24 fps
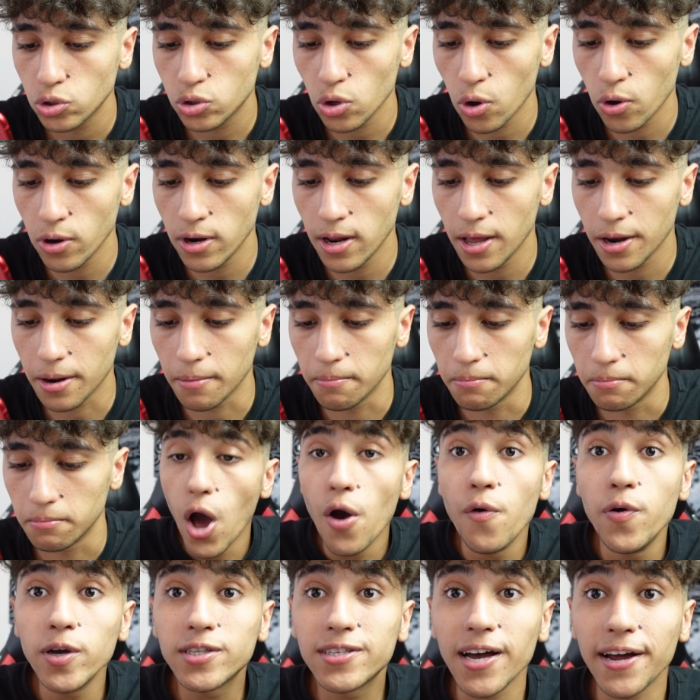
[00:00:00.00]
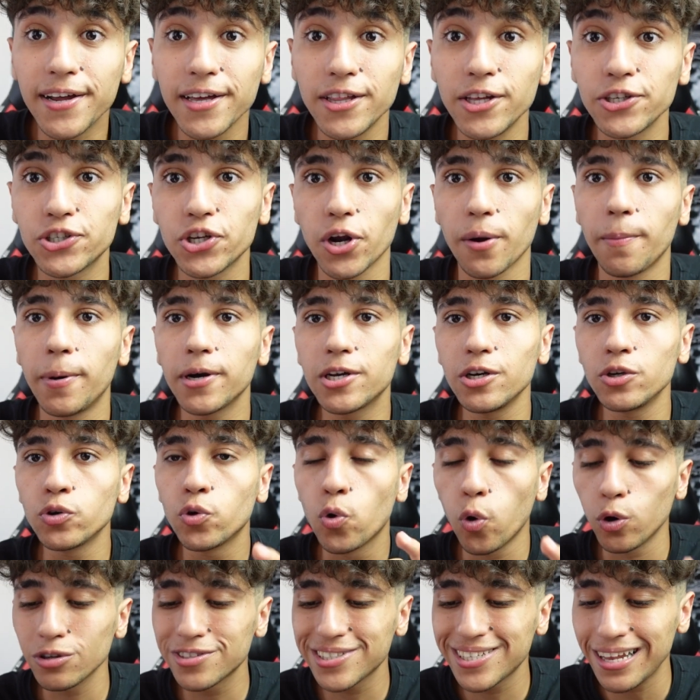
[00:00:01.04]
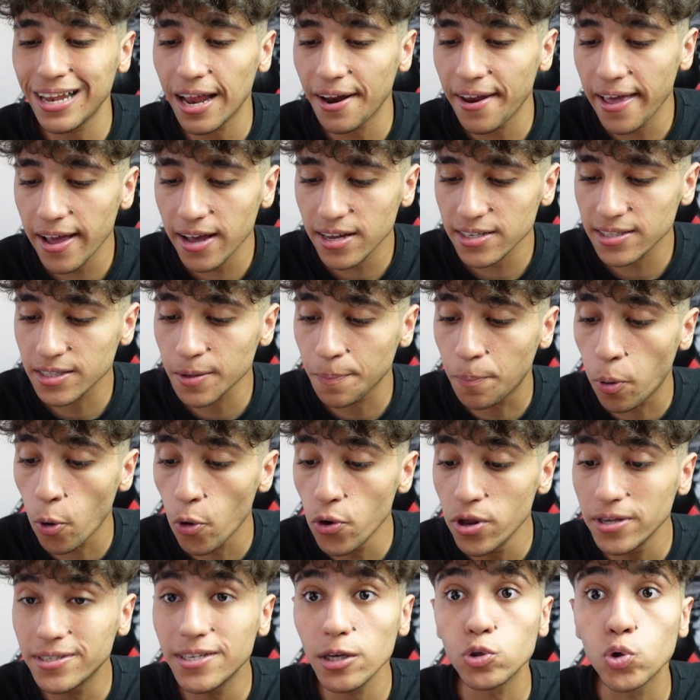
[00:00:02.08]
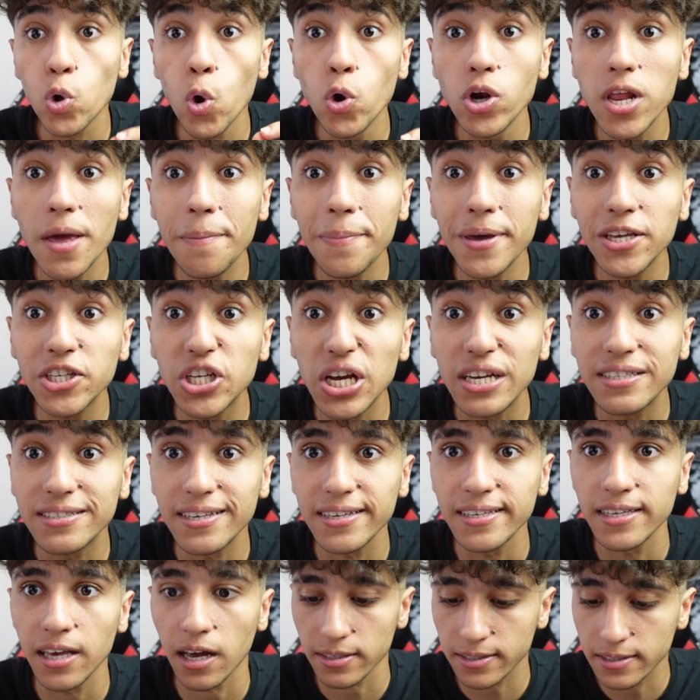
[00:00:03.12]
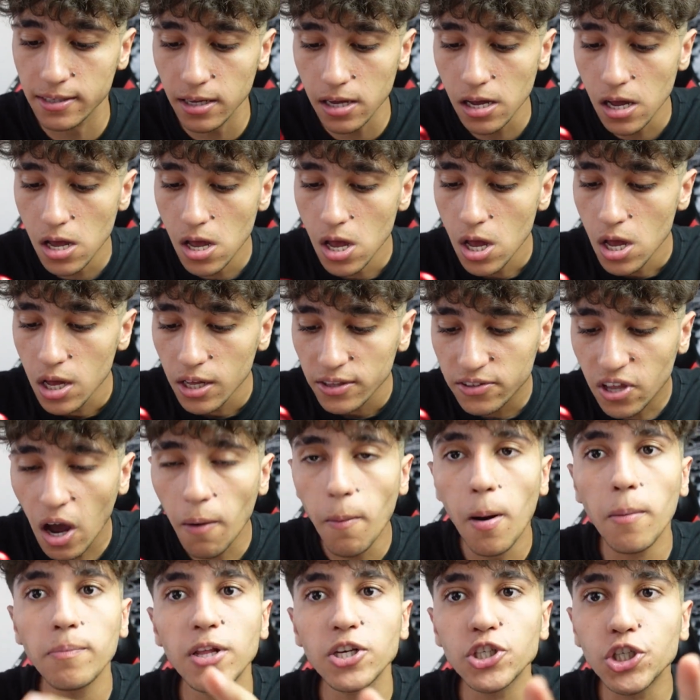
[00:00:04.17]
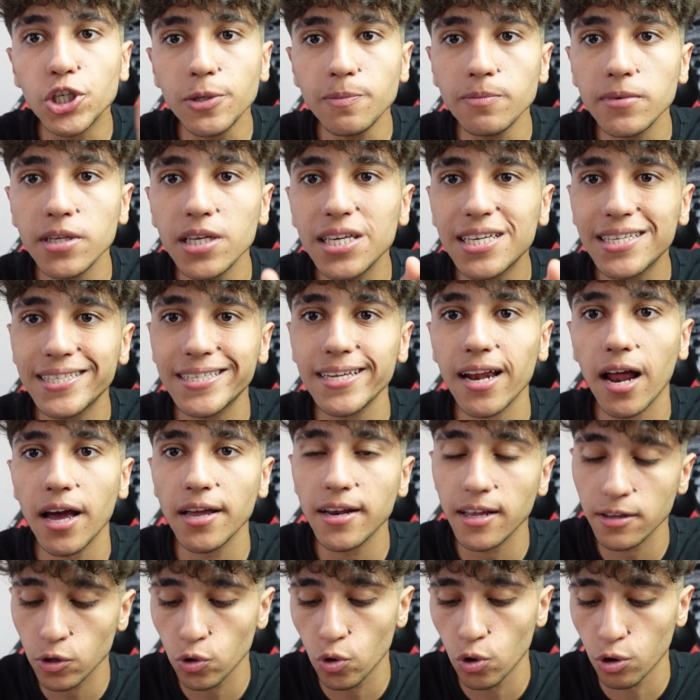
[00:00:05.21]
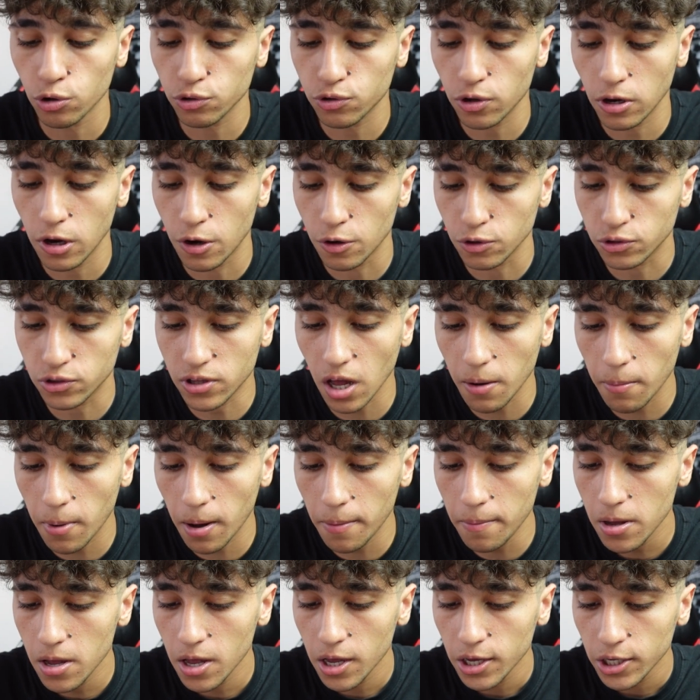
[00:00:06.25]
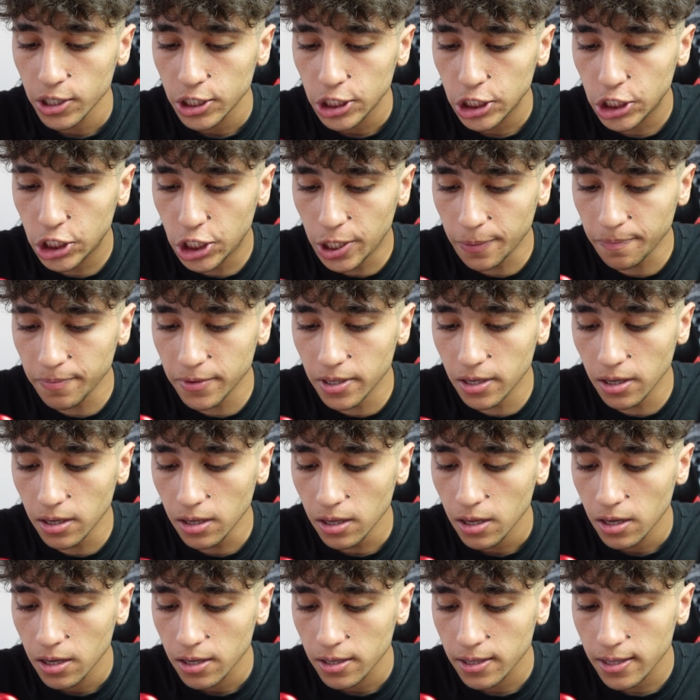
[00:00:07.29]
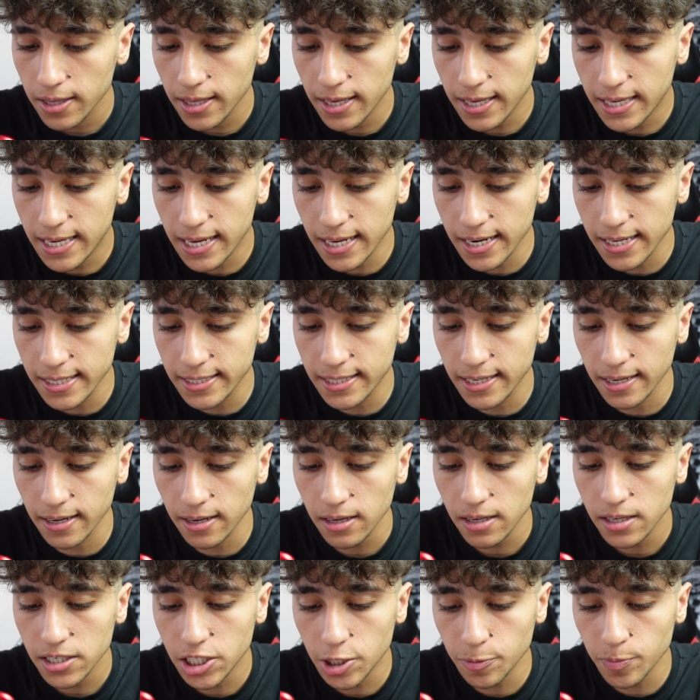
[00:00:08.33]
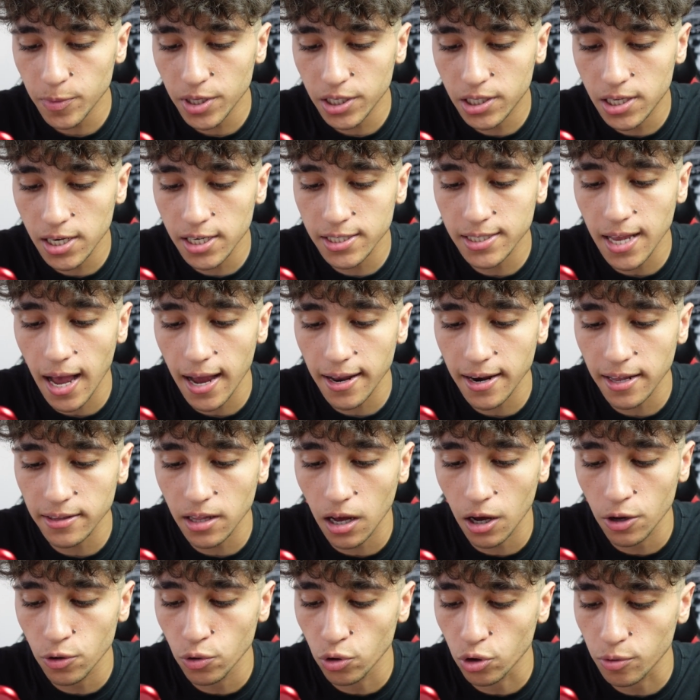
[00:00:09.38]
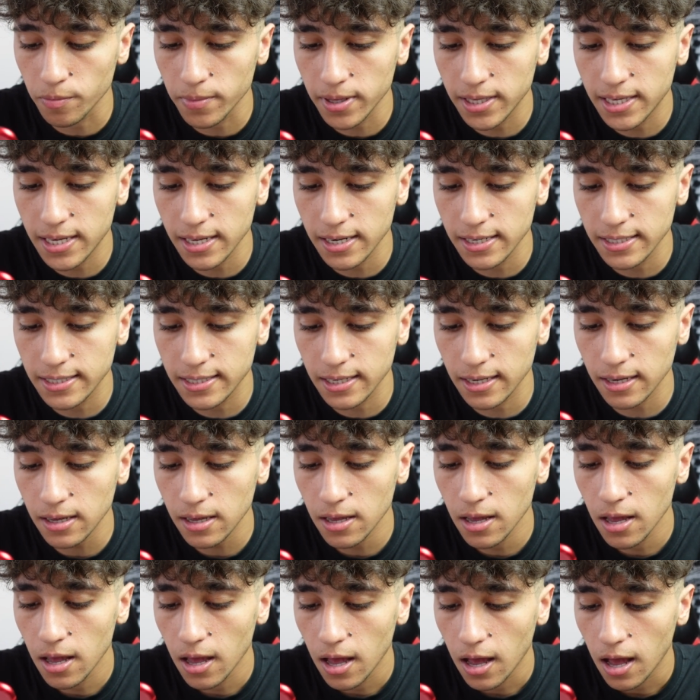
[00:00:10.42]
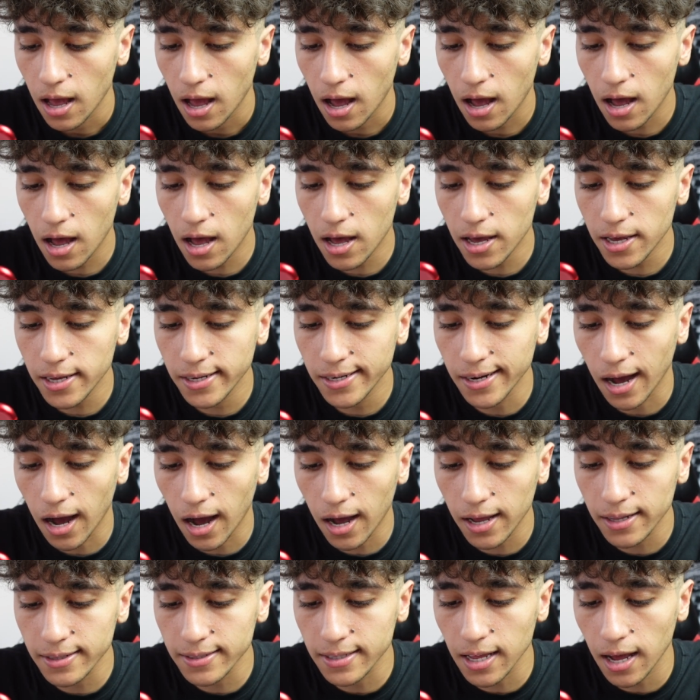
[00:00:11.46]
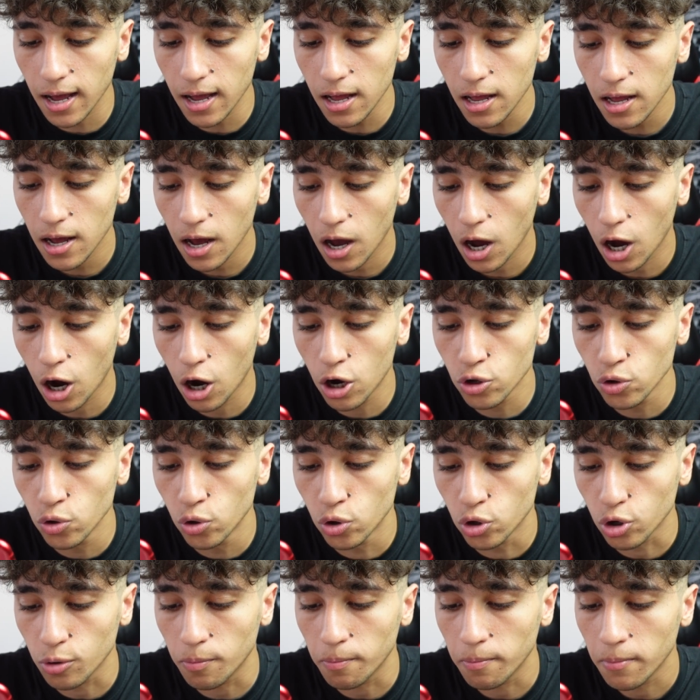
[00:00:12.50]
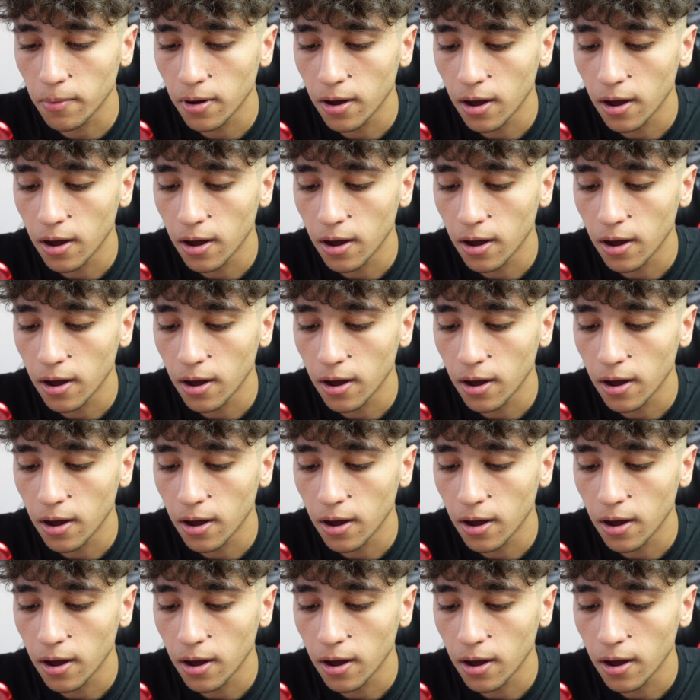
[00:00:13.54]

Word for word: söylerim. Evet arkadaşlar bakın Godzilla ne yazdı? Polise söylemeyeceksin yazdı. Tamam lan şimdi ikisini aynı anda görüntülüyoruz. Tamam. Şimdi ikinizi, şimdi ikinizi aynı anda arıyorum. İkinizi aynı anda arıyorum.